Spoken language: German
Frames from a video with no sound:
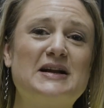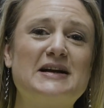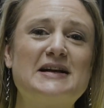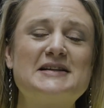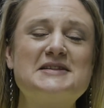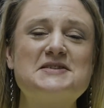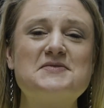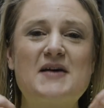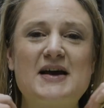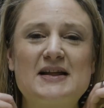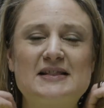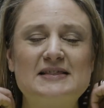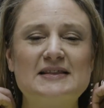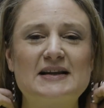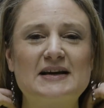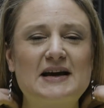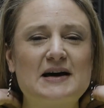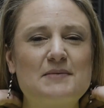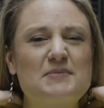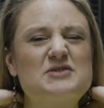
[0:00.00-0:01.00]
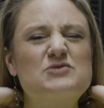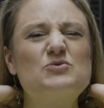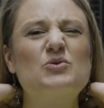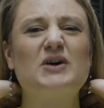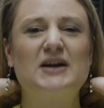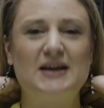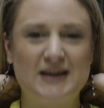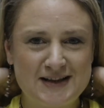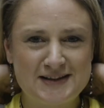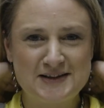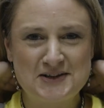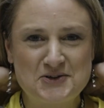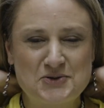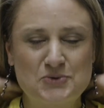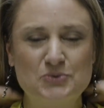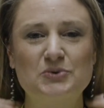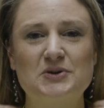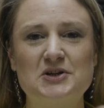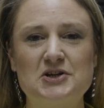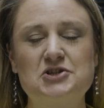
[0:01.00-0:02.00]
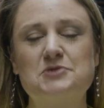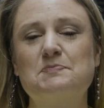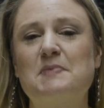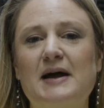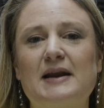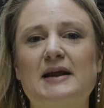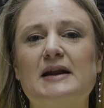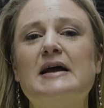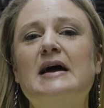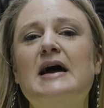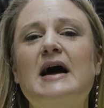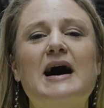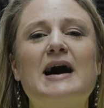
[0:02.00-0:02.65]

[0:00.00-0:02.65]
einer zweiten, dann kann man so richtig gut entspannen.